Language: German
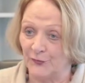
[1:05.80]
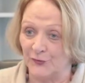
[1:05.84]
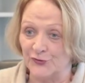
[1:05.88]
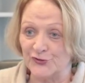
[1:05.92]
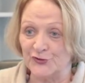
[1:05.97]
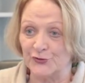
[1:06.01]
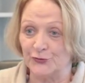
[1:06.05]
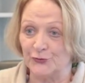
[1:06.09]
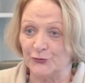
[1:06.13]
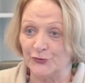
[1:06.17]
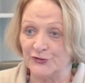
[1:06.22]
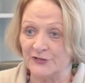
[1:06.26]

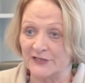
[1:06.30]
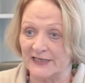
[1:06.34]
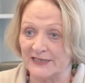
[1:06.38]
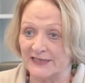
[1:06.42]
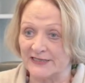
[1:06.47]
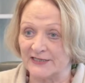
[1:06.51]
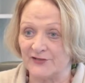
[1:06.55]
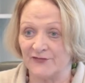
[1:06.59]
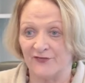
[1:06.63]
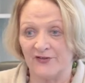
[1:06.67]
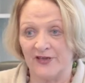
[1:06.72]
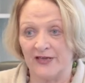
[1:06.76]
Unsere
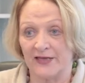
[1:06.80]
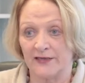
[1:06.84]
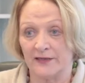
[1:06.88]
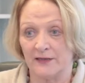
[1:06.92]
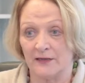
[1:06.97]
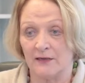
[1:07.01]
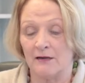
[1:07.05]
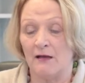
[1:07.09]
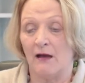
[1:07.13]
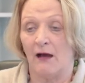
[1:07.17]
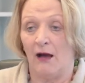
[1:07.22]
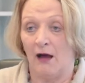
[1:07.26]
Grundrechte
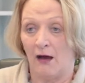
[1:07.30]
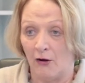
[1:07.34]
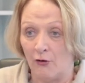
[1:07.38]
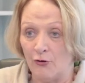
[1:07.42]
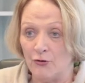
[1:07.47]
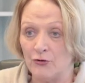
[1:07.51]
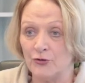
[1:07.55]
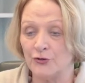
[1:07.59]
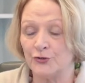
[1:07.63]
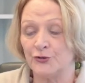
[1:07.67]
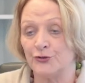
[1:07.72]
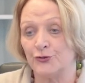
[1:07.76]
werden
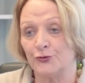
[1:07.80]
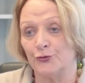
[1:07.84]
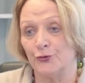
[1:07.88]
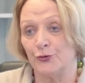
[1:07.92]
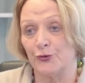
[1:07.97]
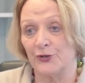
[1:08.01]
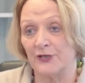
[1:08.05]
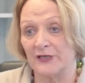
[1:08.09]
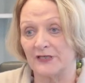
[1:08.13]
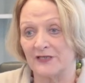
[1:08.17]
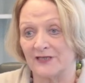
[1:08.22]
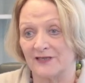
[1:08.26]
auch
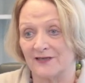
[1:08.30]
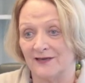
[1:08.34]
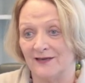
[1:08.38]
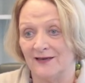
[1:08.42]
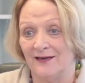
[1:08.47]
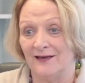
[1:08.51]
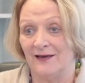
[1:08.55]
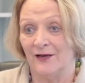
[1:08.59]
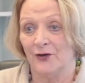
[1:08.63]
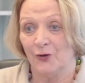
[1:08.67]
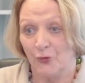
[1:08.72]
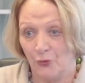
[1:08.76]
durch
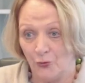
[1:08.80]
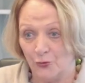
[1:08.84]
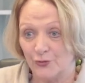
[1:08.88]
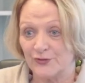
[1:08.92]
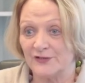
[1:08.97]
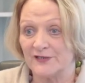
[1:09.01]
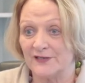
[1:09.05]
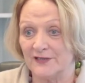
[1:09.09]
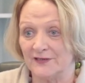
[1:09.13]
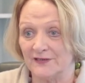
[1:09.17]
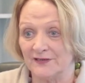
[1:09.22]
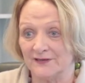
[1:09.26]

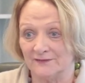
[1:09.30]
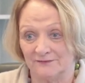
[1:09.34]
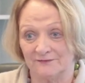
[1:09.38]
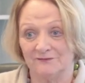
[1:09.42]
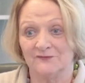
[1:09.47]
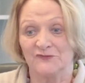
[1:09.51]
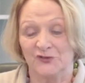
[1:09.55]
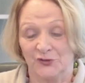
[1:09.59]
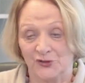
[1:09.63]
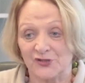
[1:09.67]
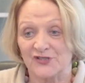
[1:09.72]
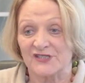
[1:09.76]
große
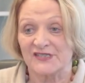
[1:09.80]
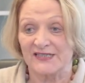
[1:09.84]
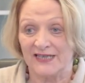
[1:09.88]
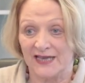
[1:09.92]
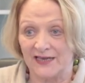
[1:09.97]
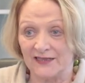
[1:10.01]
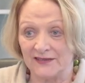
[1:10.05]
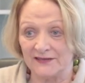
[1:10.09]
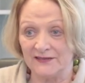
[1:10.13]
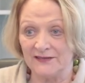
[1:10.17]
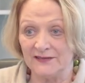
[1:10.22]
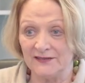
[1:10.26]

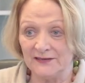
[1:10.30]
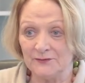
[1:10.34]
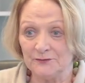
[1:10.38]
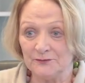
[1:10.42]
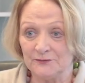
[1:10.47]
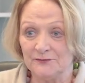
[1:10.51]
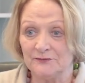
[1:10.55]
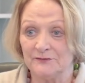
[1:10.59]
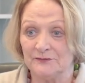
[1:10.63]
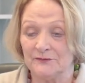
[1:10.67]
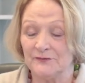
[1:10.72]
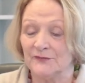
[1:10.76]
Konzerne
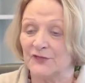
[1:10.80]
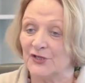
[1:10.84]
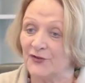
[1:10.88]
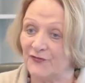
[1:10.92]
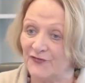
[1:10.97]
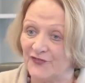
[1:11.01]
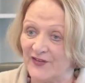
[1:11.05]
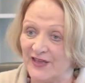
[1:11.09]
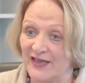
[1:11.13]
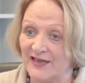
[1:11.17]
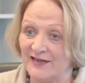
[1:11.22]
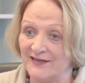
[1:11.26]

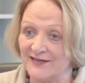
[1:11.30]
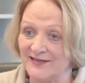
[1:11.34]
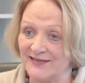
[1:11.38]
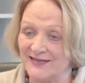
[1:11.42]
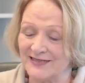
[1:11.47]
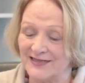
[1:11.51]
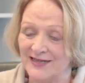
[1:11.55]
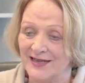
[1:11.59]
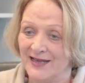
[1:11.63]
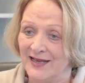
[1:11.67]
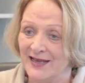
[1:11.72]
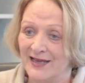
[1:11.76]
gefährdet,
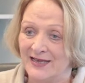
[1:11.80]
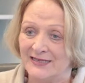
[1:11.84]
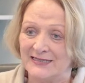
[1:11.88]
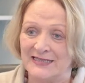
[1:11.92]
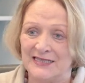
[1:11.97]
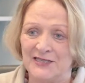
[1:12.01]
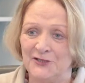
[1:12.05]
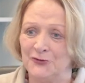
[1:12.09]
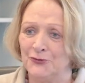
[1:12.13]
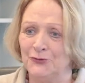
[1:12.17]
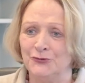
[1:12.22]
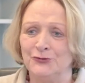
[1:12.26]
die
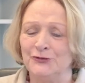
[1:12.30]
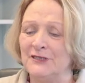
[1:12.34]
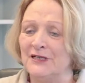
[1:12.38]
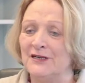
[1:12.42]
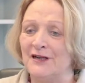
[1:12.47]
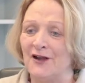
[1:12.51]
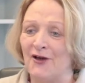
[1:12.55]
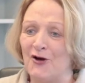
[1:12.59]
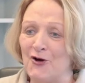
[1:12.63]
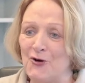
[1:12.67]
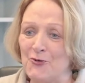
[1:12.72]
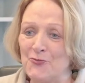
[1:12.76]
in
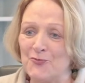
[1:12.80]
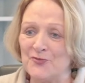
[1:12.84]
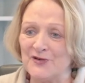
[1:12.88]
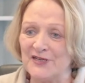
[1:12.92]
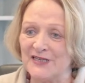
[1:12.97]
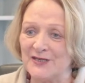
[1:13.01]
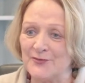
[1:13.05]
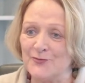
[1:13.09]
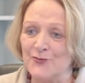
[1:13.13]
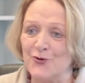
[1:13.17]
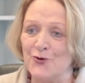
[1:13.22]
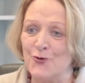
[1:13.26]

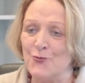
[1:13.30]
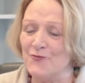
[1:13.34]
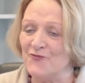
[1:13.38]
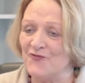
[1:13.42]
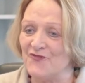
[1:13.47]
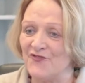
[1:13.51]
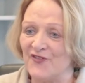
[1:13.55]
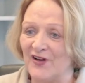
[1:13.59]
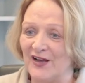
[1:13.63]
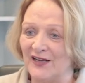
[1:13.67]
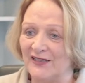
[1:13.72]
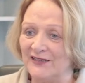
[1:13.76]
unglaublichem
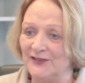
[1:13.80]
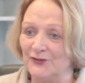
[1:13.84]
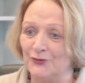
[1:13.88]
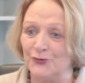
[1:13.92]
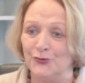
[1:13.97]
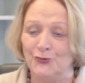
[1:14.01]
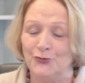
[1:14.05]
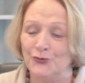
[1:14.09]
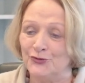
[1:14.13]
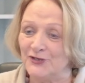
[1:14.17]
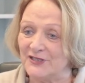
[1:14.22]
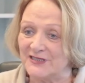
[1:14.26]
Umfang
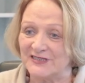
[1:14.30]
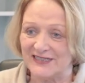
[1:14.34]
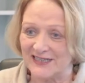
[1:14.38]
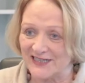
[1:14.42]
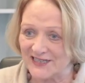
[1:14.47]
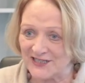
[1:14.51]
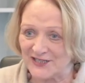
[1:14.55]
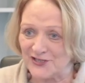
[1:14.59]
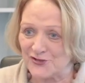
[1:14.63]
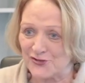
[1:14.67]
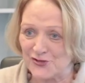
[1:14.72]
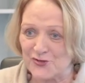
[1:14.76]
ohne
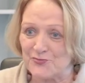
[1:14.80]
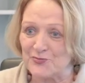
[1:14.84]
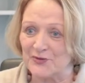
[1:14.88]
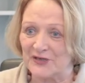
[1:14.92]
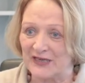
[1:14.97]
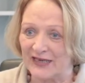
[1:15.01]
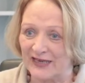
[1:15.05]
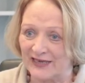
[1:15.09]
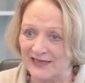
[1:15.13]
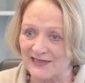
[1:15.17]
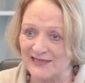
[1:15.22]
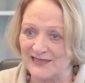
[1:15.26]
technische
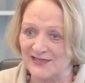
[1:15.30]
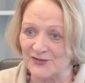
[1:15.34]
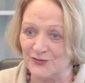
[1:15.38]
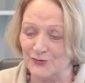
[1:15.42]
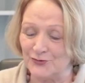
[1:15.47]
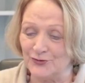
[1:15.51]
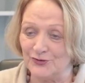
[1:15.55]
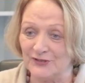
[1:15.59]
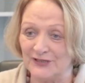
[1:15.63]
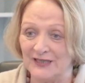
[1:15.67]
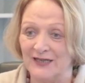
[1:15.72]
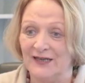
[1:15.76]

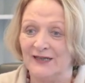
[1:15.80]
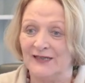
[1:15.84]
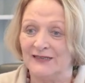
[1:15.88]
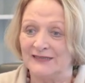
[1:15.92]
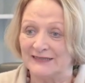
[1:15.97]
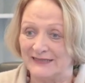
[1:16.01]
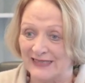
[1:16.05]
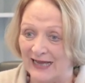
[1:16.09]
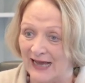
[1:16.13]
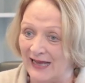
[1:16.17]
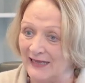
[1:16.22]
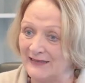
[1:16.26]
Begrenzung
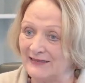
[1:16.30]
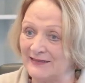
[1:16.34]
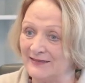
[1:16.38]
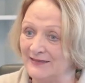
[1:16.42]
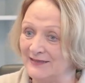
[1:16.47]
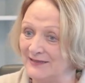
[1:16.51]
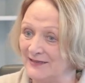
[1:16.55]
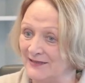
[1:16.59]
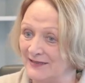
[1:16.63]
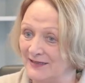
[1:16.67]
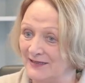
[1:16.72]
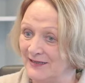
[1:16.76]

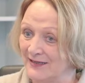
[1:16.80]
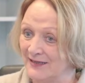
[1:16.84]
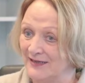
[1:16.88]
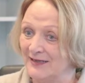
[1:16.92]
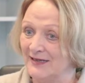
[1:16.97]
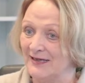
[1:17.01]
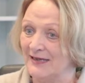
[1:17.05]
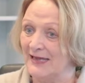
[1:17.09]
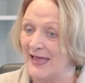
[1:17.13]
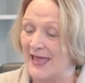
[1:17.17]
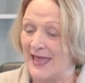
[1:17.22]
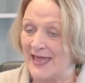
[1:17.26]
Daten
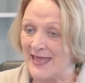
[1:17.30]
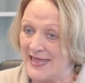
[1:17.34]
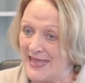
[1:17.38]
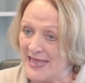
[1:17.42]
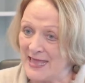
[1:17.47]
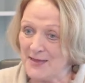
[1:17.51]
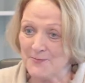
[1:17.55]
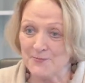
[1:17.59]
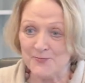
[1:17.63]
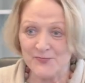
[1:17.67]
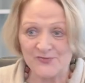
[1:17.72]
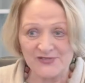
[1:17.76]

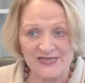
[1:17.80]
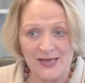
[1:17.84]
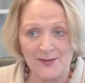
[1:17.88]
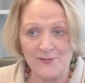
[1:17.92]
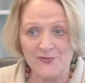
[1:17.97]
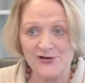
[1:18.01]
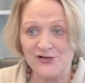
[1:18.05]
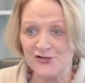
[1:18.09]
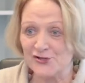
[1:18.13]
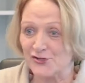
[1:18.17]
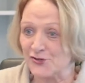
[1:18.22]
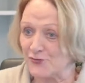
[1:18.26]
erheben,
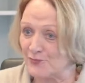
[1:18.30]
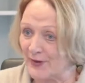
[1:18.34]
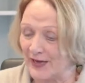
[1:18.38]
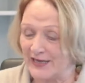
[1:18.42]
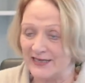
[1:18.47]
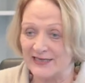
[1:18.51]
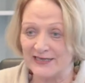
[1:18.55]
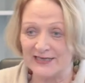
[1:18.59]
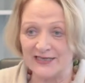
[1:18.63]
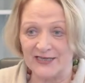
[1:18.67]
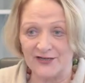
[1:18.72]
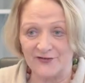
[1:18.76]
sammeln,
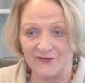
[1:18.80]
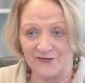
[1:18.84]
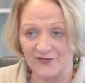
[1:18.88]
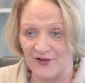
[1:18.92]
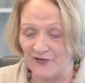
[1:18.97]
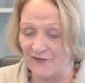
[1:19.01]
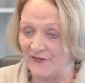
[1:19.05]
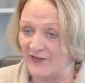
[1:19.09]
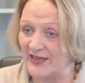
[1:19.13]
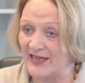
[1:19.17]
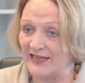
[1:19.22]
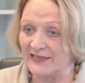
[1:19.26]
speichern,
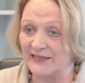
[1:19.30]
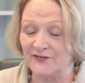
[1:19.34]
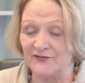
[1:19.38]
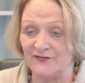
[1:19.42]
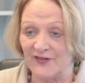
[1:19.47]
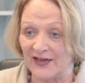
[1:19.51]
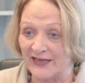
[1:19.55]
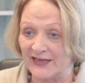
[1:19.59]
verwerten,